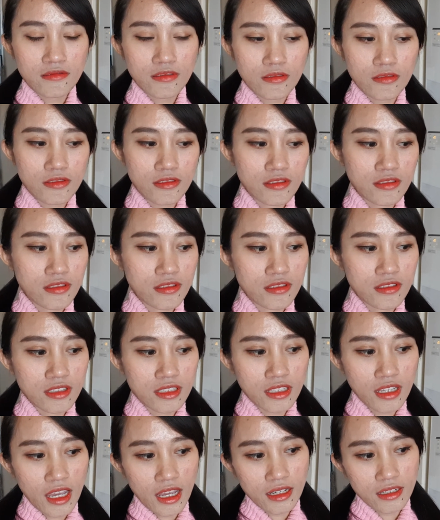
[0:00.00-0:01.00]
terus
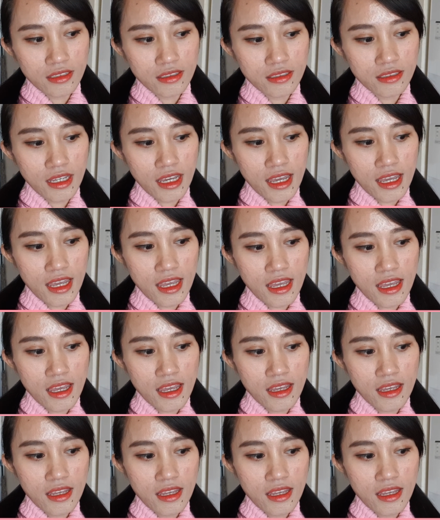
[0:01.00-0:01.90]
siangnya